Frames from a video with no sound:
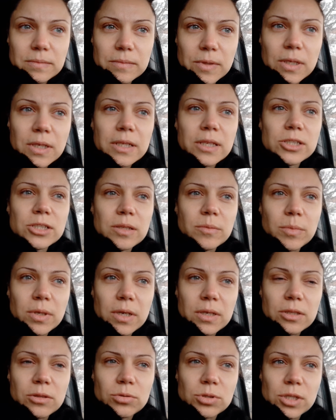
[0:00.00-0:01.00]
И, конечно,
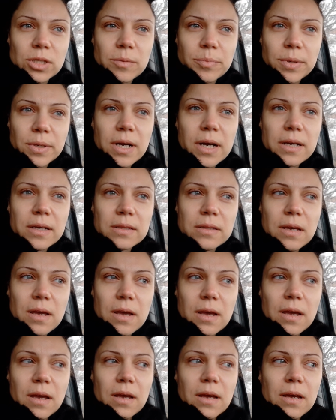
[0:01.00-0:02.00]
меня это тоже напрягает.
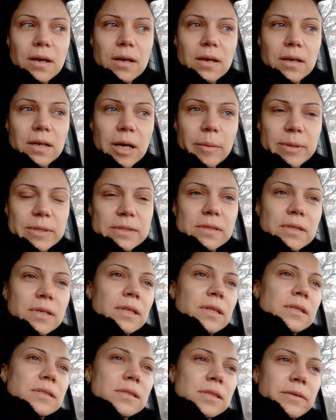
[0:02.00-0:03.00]
Я
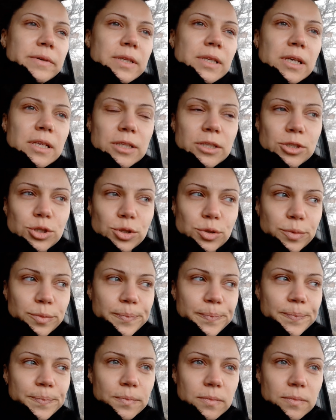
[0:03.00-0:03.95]
постоянно из этого нервничаю.